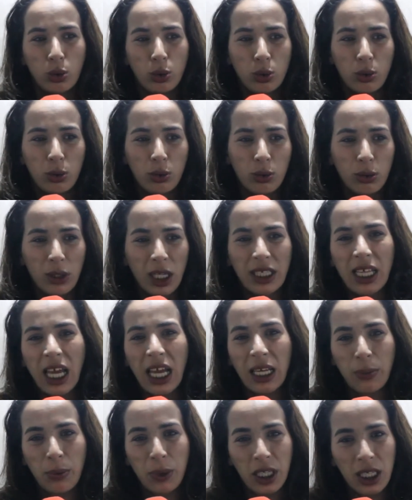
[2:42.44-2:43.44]
وعندها
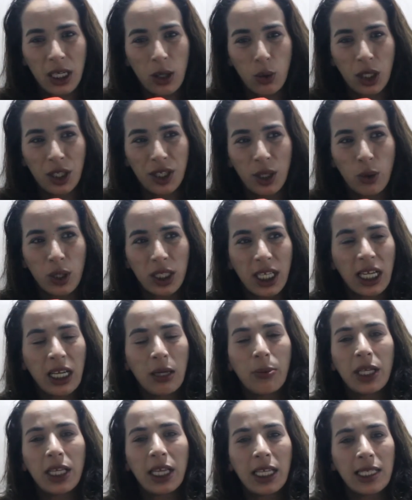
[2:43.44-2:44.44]
غير بنيه وحده وهذاك
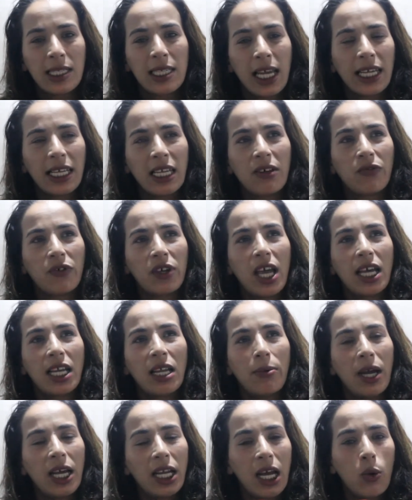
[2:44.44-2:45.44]
البيت اللي ساكنه فيه
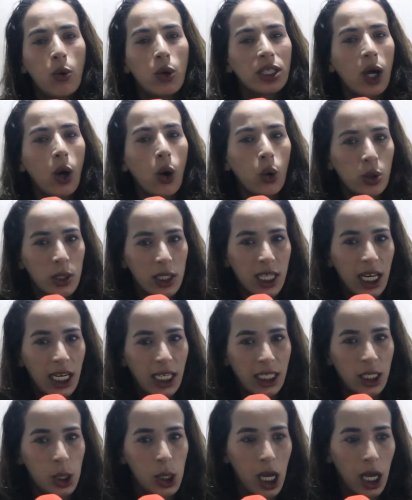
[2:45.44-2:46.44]
انا بحال هو داك قوت ديال
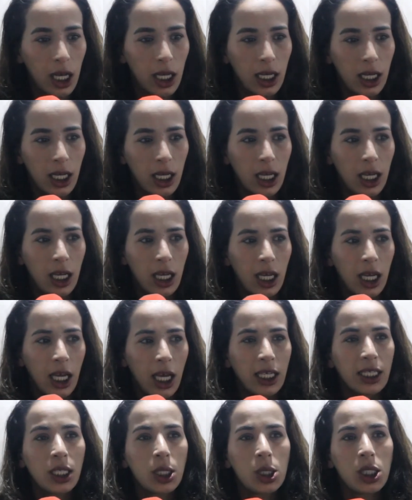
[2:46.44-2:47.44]
عيشها
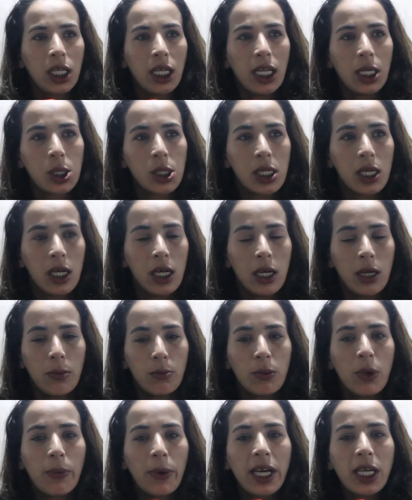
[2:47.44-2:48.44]
هذاك الشيء علاش
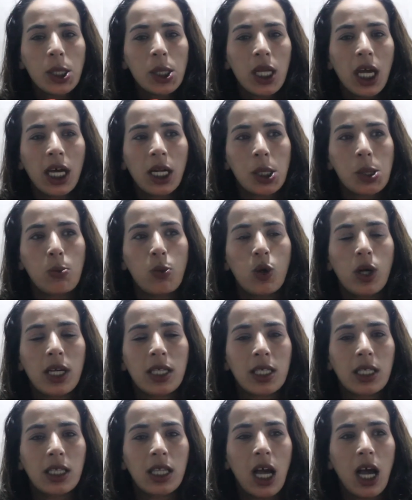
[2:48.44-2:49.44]
ما بغيتش نحرج
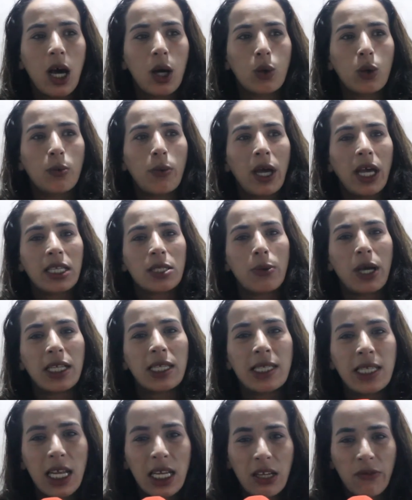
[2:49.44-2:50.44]
مولات الدار ونبقى تبقى
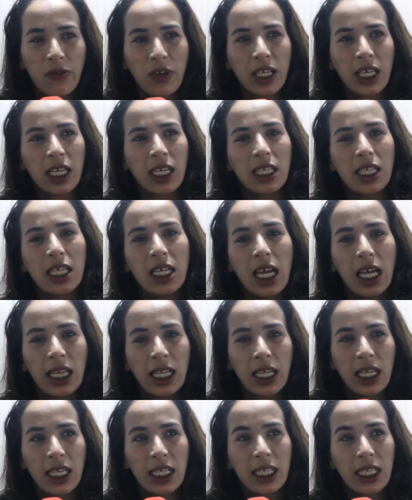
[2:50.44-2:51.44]
تسني في الكريديات
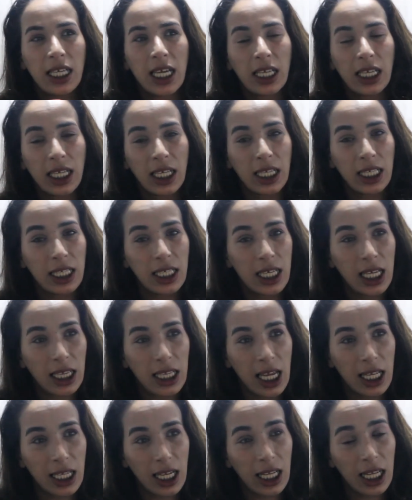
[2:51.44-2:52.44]
الكريديات الكريديات
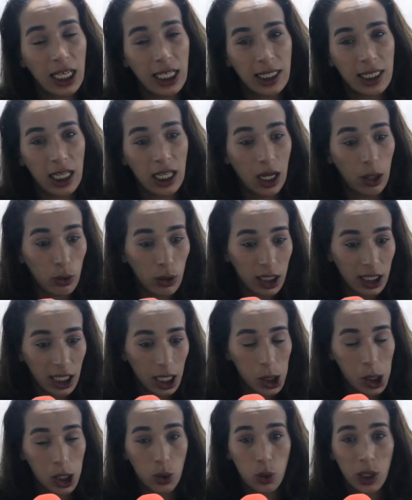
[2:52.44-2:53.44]
لان الله يحسن العون
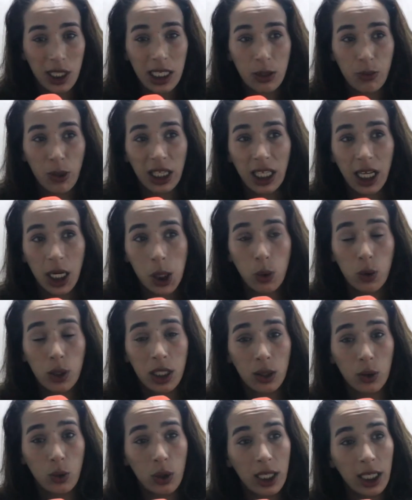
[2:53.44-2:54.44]
لدرجه وصلت بعض الدرجه واش
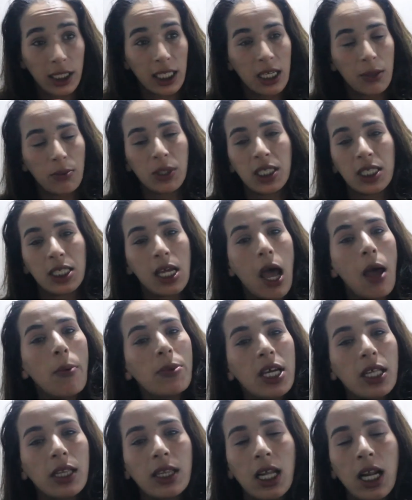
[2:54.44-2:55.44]
كتقول عطيني بنيتي ها
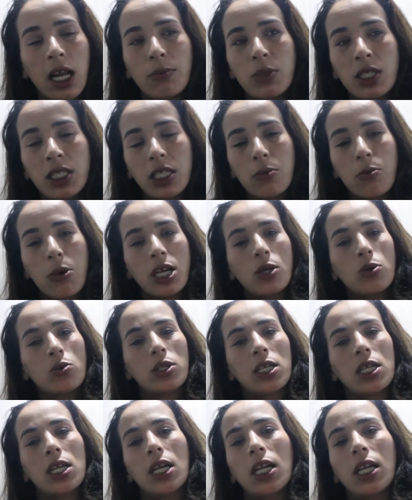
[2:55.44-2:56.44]
100 درهم السيمانه
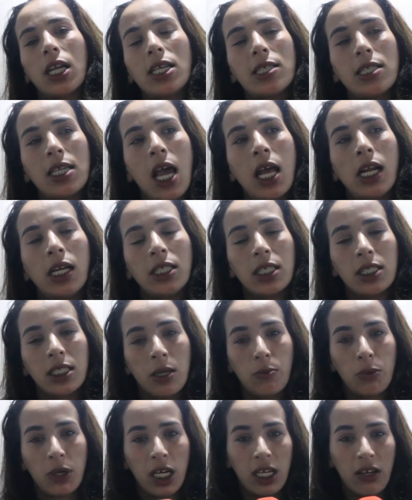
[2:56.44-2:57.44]
وسير الله يسهل عليك
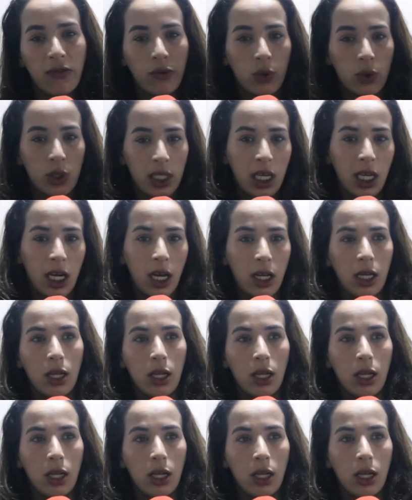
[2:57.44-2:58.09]
تكمل لي فلوسك